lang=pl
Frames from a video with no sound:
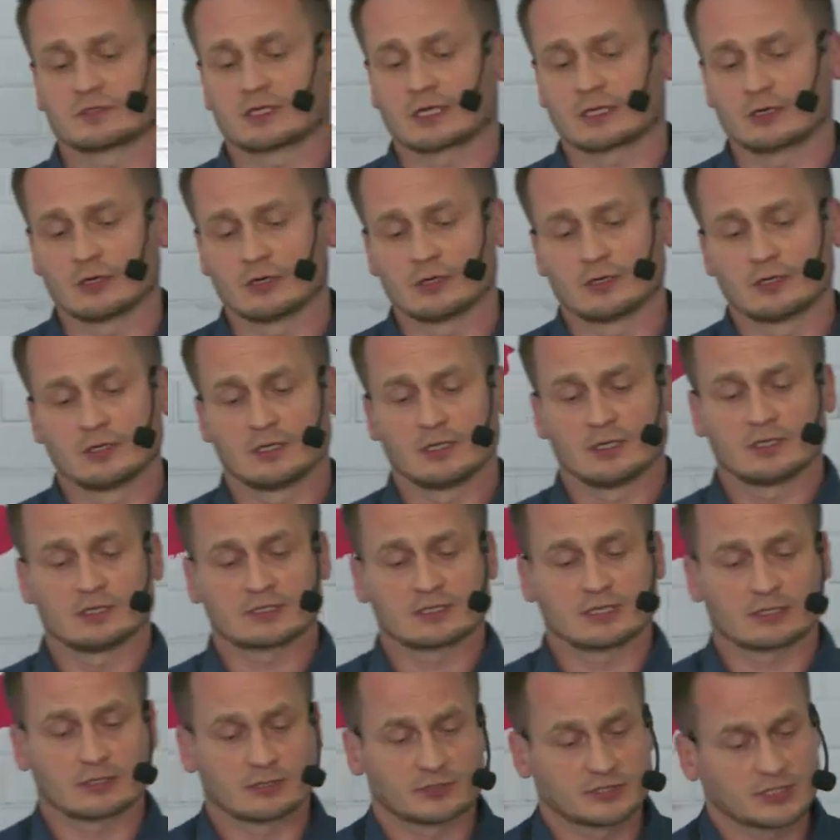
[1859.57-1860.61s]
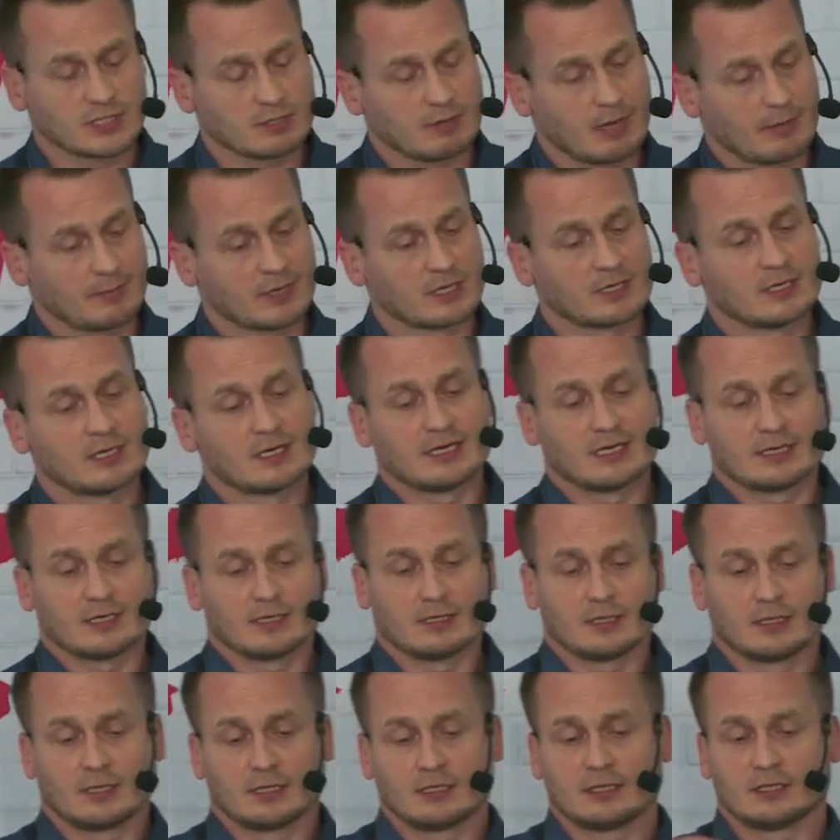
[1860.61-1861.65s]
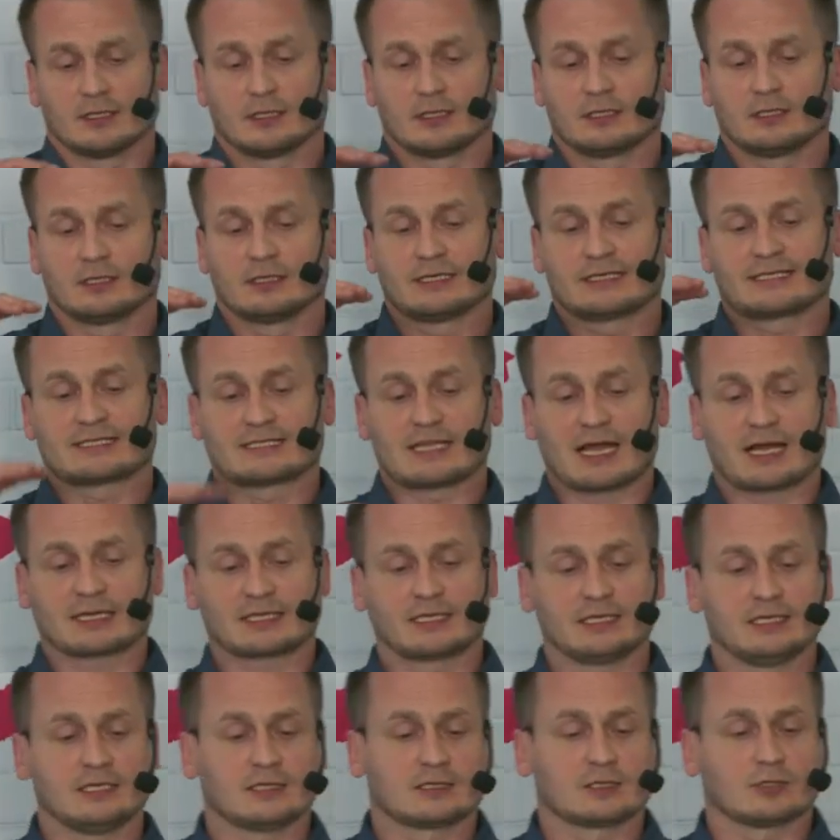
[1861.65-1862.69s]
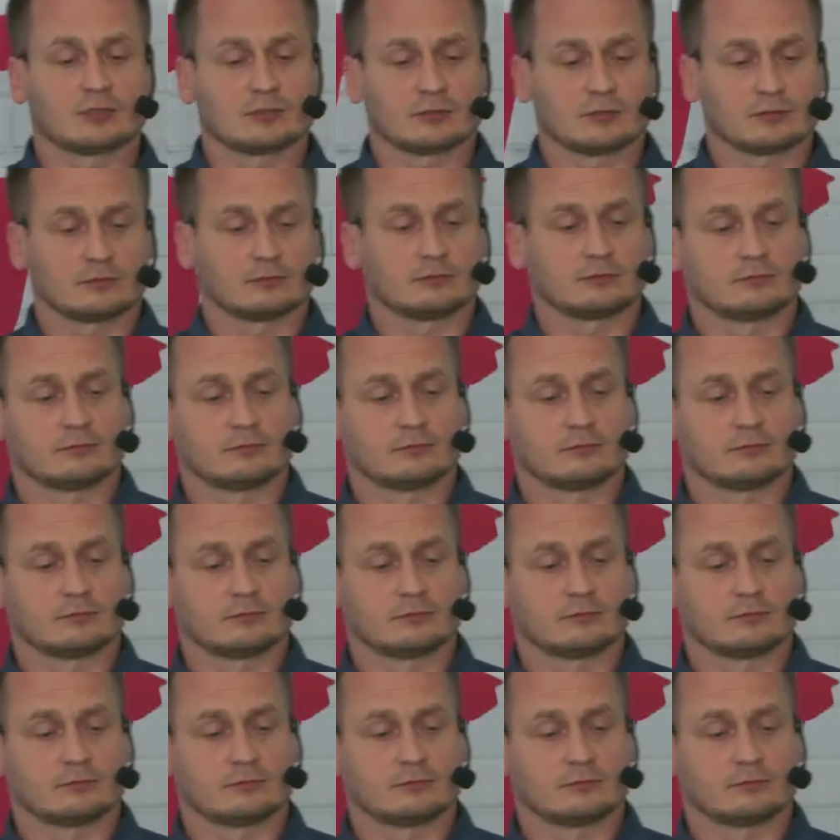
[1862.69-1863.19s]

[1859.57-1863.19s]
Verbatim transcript: z tego, z tego działamy. Y, staki to